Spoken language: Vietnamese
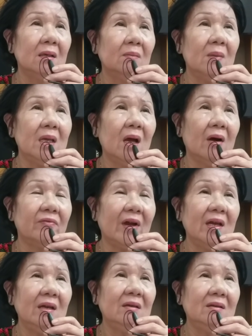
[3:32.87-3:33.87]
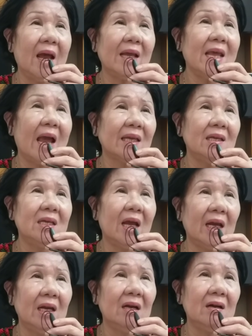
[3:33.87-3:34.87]
bây giờ phải giả dạng như
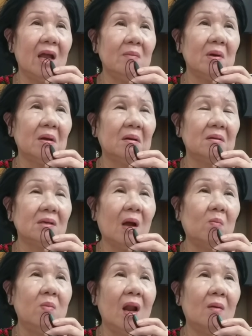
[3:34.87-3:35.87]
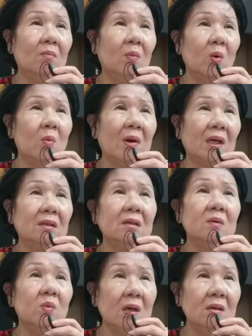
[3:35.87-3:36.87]
vậy đó để mà động lòng của mạnh
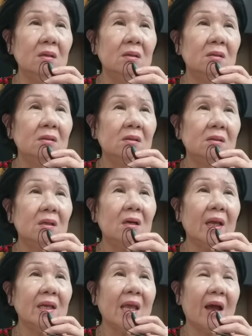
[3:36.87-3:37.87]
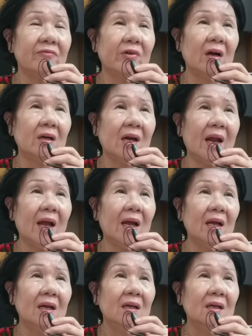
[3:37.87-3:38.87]
thường quân. Cứ lấy nhà Phật
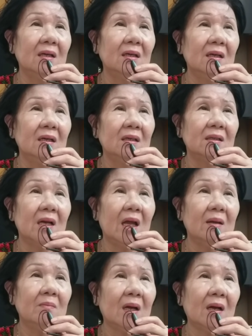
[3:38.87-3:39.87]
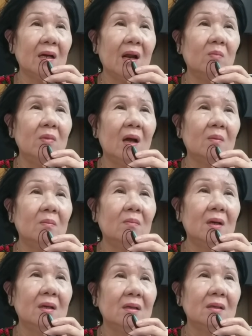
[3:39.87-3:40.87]
ra để mà động
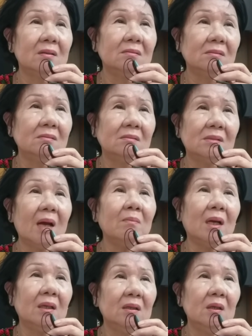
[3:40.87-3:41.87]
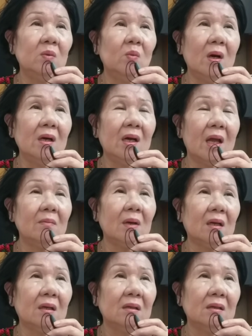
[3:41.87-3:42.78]
lòng các mạnh thường quân, để mà